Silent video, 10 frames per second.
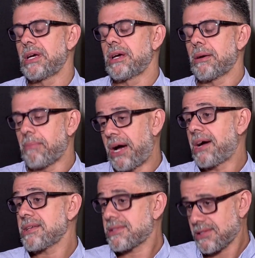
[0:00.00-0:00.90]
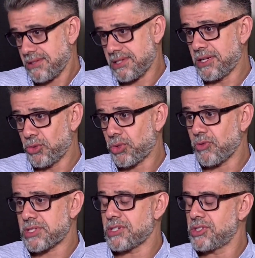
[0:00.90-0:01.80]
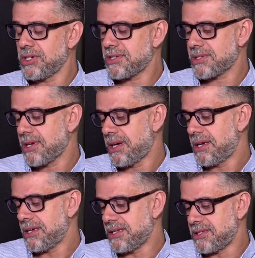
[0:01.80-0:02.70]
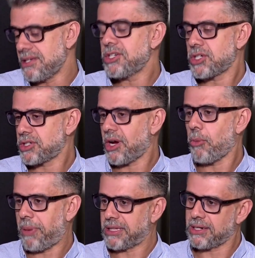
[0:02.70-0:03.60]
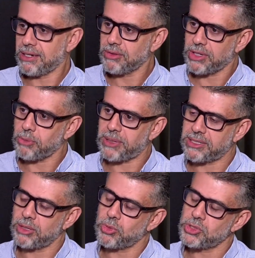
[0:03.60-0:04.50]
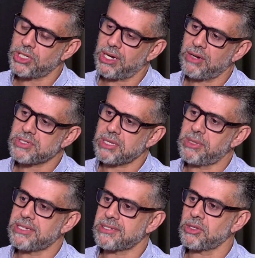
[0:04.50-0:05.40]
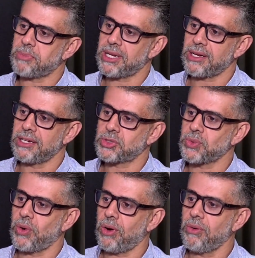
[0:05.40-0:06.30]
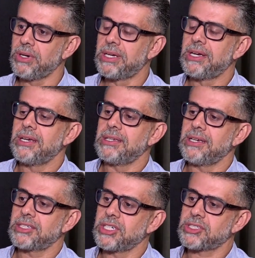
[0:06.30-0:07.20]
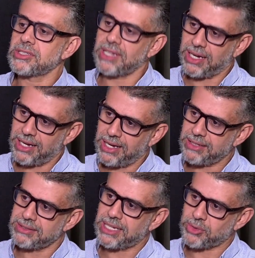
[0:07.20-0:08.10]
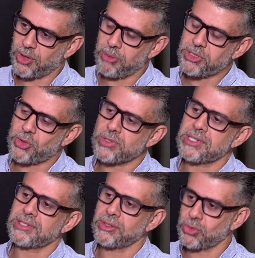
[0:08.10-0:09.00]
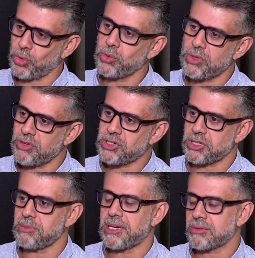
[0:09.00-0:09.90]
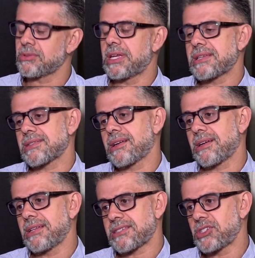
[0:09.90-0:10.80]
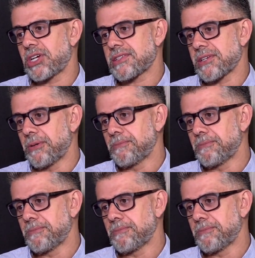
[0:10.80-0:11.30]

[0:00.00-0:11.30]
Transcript: mas, seguindo o que você disse, existe já um padrão, né, um padrão mundial estabelecido pela Glitch Wall, e a gente está naturalmente concentrando todo o investimento nessa, nessa direção.